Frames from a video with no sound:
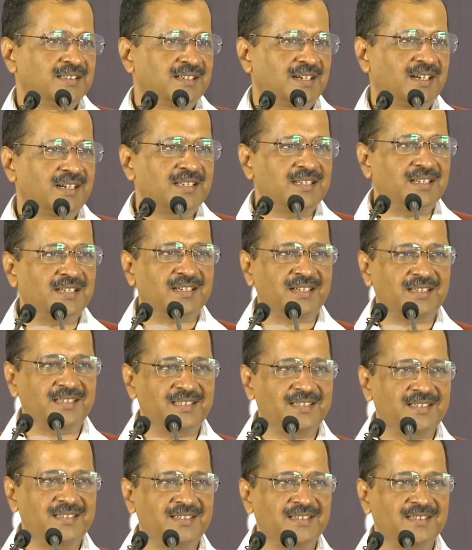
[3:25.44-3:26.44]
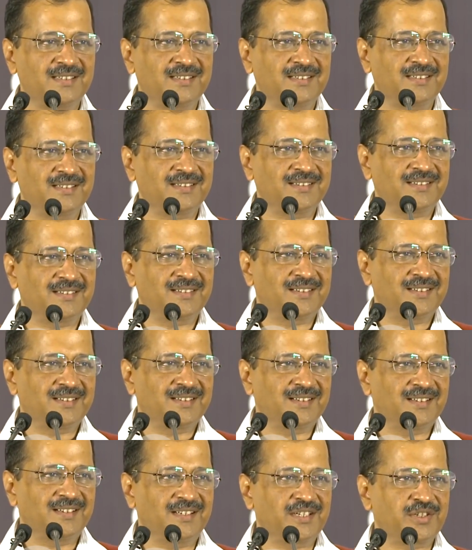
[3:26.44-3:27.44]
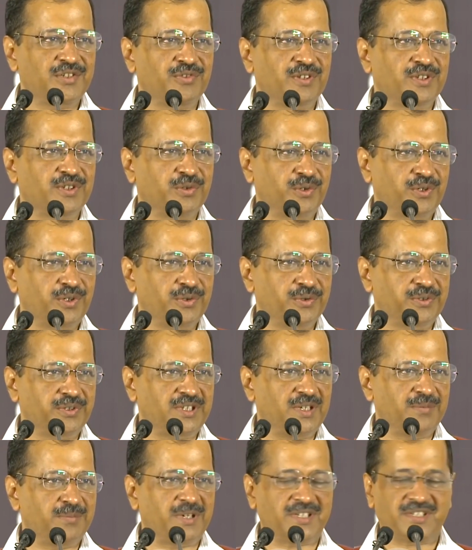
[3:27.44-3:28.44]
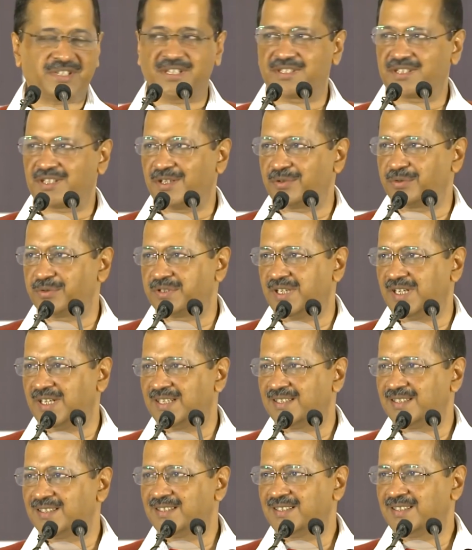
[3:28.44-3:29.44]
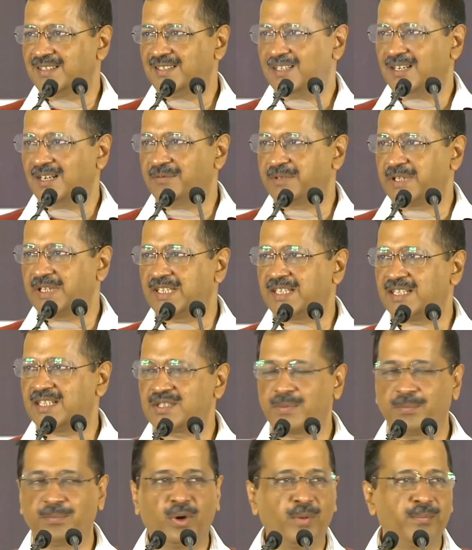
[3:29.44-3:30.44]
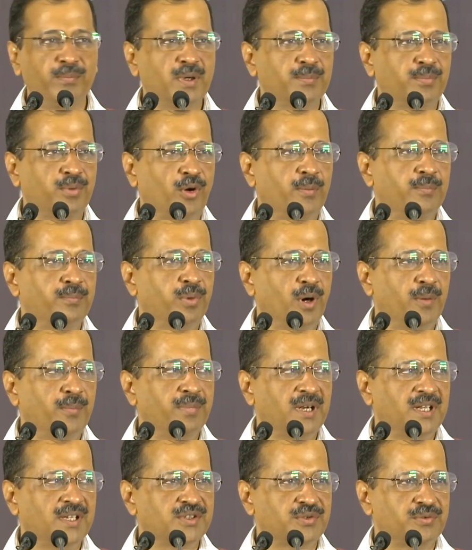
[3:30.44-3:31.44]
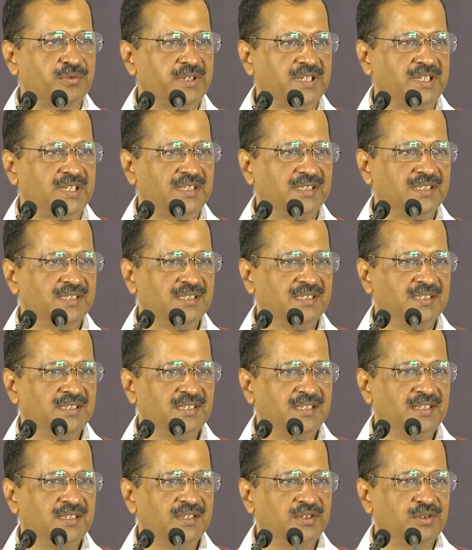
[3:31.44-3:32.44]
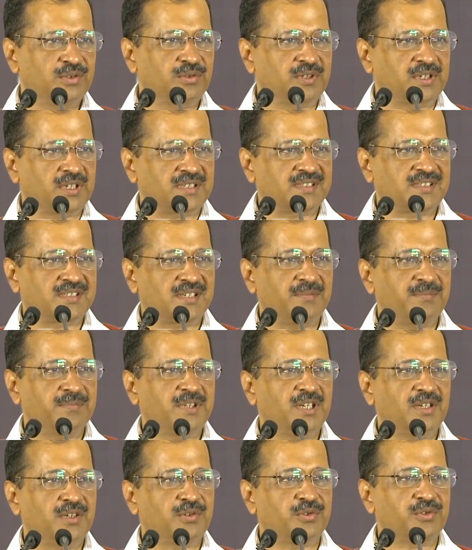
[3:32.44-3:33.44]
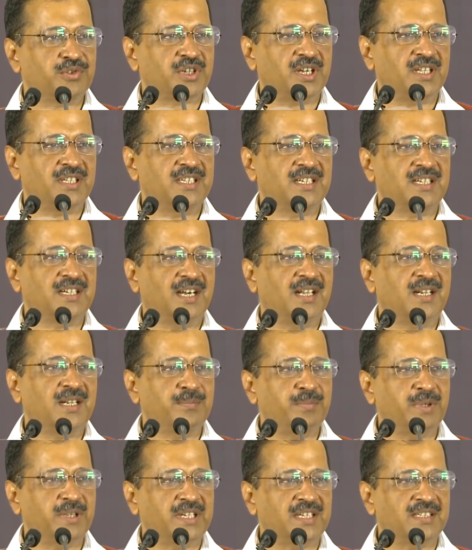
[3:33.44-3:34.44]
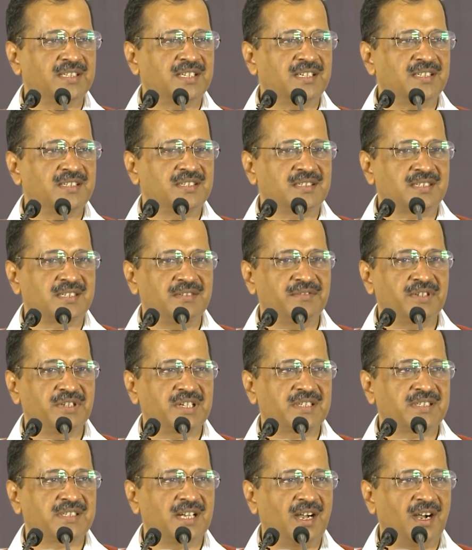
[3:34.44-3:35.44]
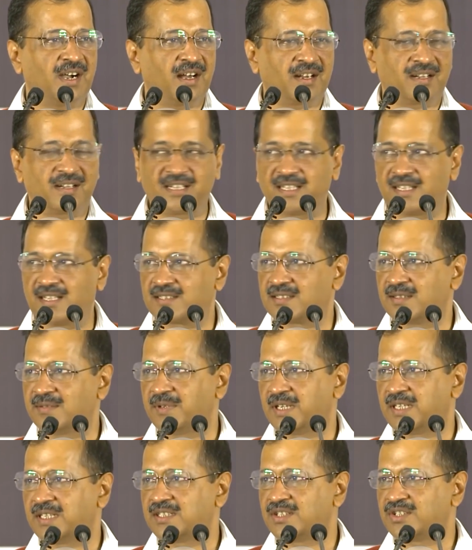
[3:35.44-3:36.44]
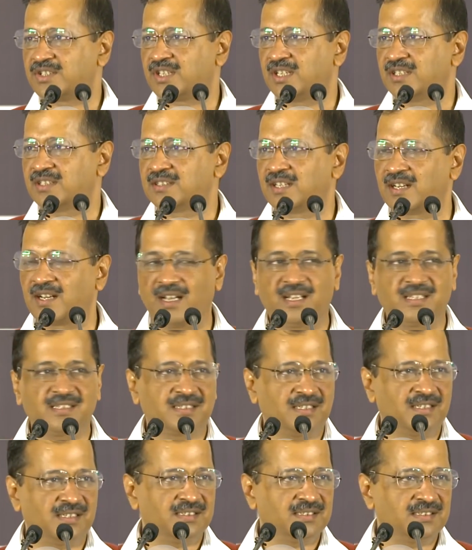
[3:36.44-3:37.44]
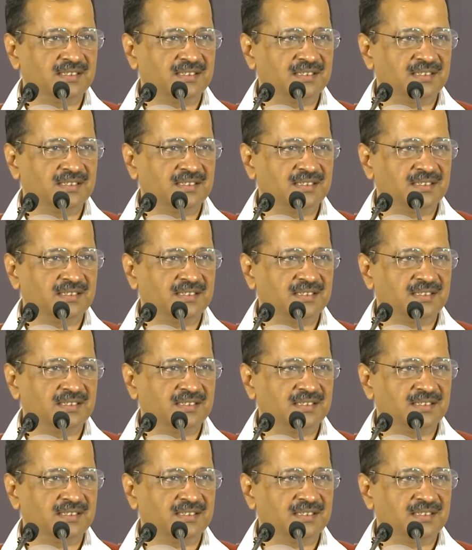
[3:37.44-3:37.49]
कहीं ना कहीं रिश्वतखोरी होती है भ्रष्टाचार होता है हमने देखा जब बॉम्बे बॉम्ब ब्लास्ट हुए थे तो कस्टम के कुछ अधिकारी बिके थे जिसकी वजह से आरडीएक्स हमारे देश के अंदर आया था